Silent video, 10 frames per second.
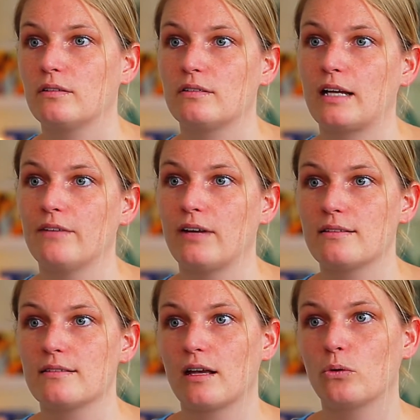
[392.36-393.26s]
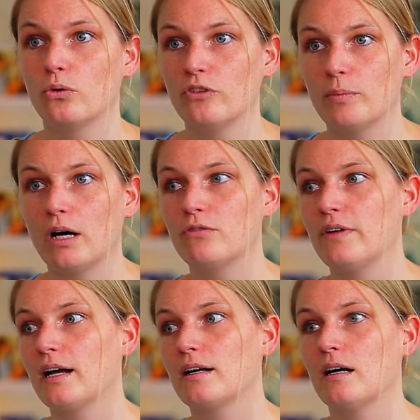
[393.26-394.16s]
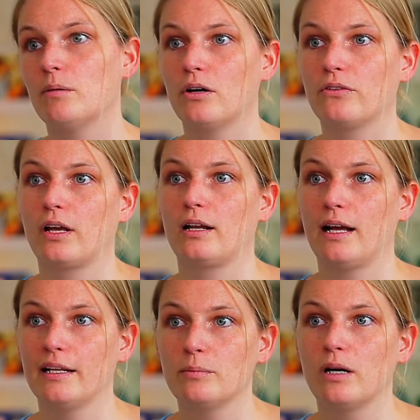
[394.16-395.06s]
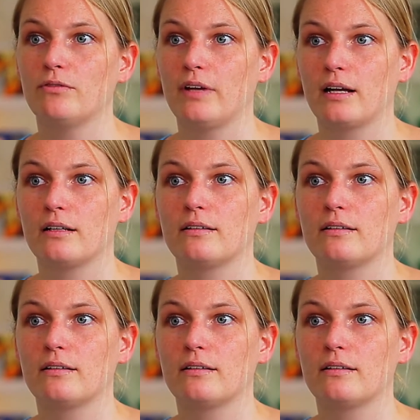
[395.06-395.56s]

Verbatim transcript: teilweise sehr große Bauwerke, aber auch sehr kleine Bauwerke.